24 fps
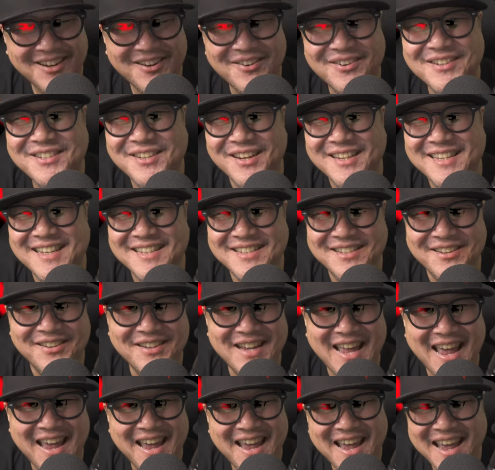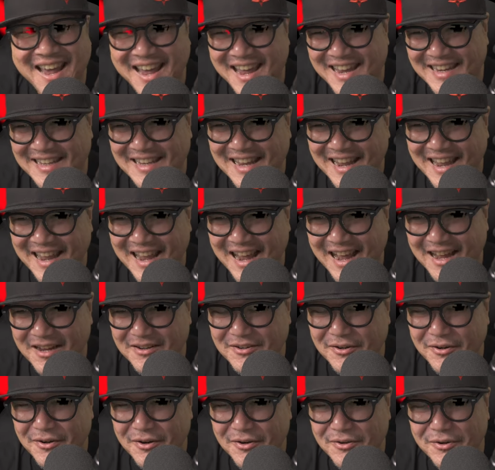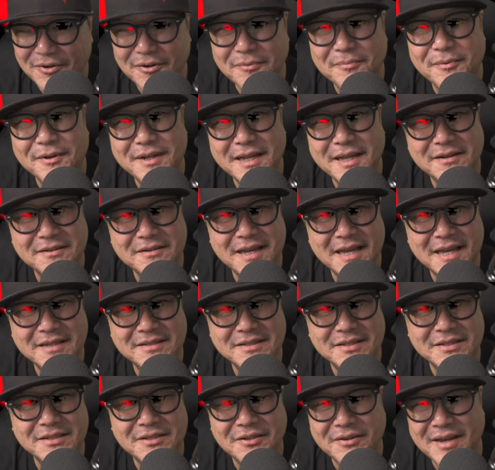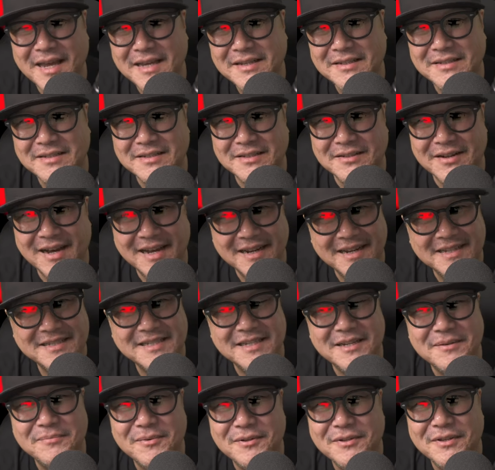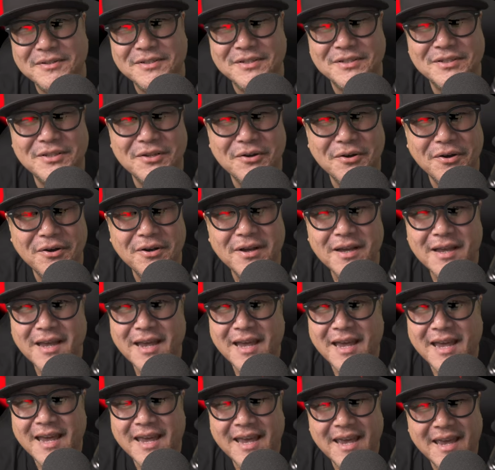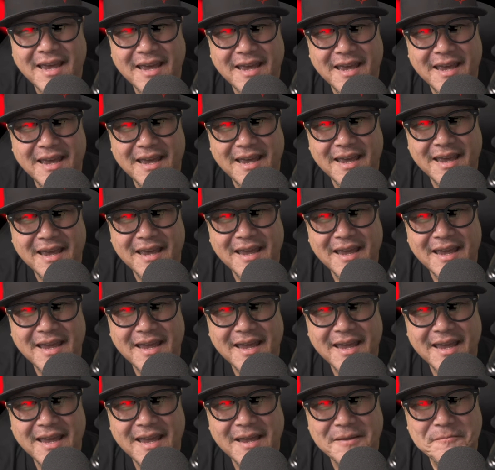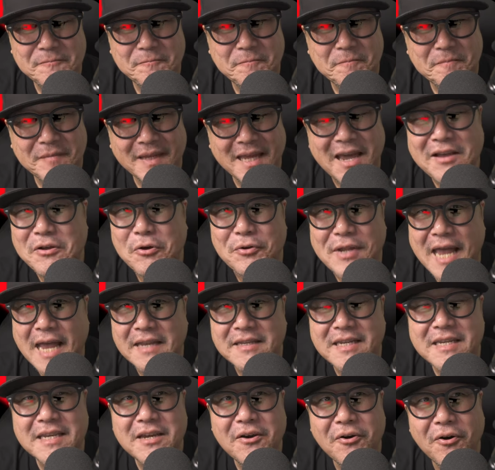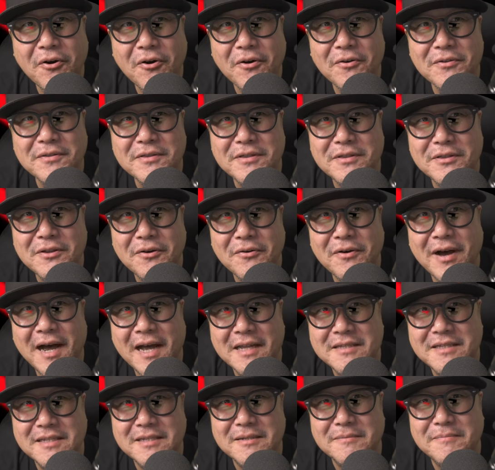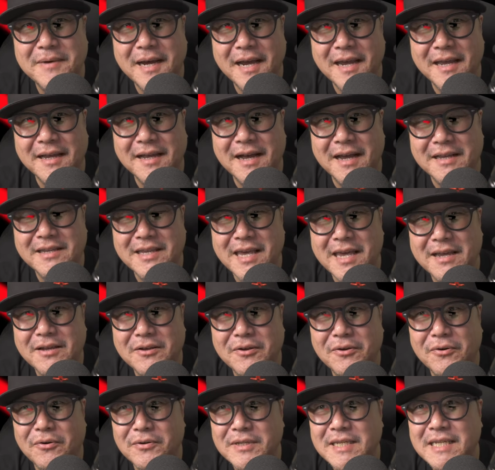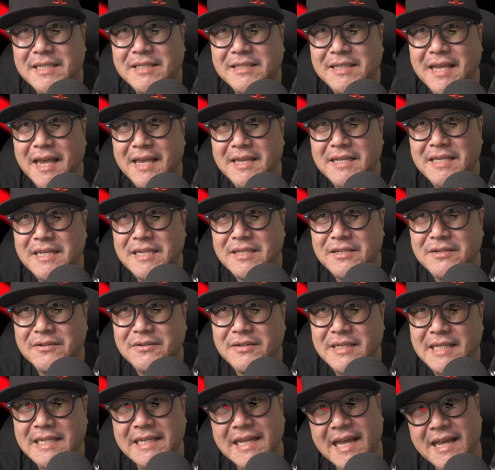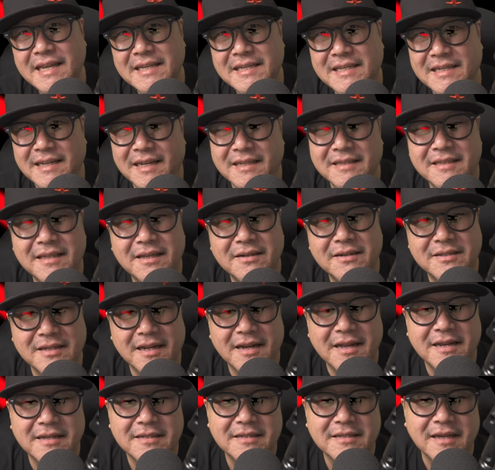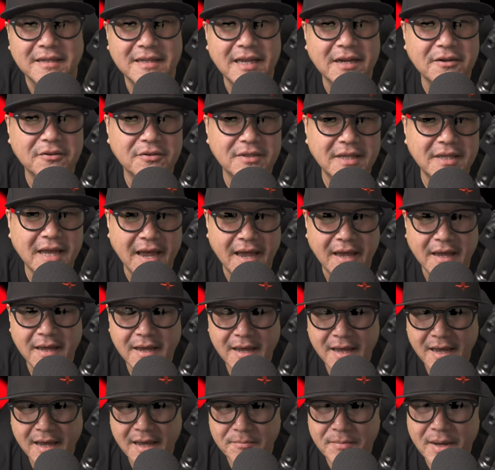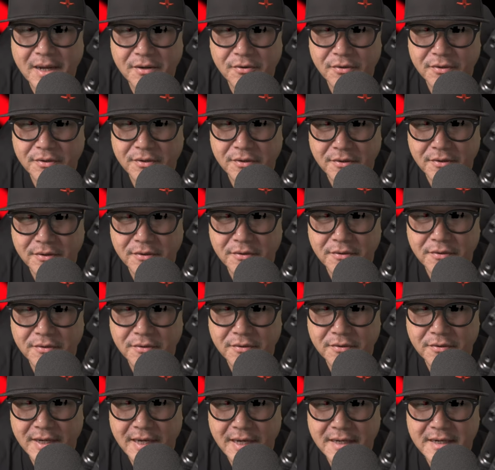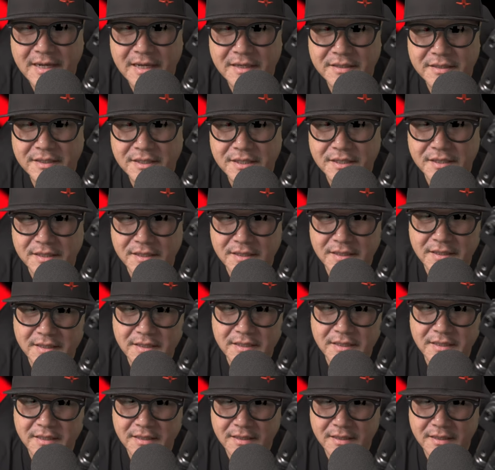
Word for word: 面白いですよね。で、あの、このモデル S と X の話に戻すと、えー、結構ね、日本の発売が結構2022年になってるじゃないですか。なので、まあこの NHTSA